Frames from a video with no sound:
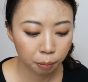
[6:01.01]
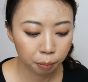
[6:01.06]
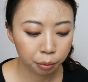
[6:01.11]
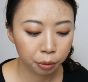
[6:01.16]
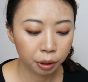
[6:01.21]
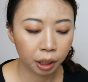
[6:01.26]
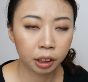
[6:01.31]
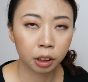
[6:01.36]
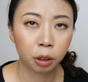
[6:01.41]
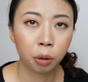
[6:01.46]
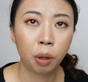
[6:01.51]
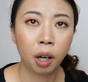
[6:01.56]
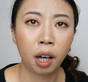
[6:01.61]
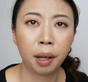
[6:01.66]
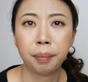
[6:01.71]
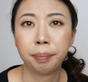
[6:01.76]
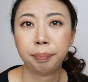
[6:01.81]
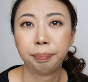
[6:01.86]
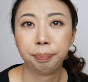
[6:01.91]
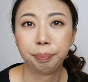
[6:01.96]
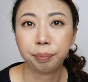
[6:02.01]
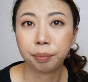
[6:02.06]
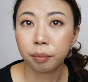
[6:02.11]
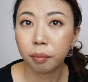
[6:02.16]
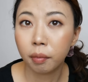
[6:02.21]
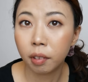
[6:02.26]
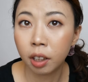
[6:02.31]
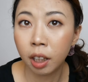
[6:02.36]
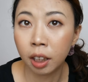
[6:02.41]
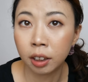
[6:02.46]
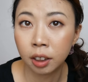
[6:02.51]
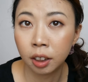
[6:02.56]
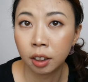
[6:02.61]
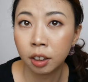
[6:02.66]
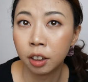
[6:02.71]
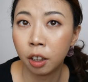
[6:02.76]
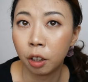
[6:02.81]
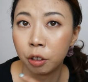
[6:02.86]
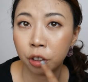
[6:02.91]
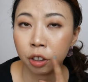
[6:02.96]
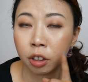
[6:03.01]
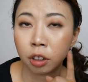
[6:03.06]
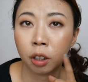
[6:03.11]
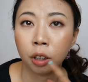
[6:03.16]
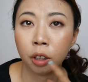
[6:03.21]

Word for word: 不然的话，两三个小时之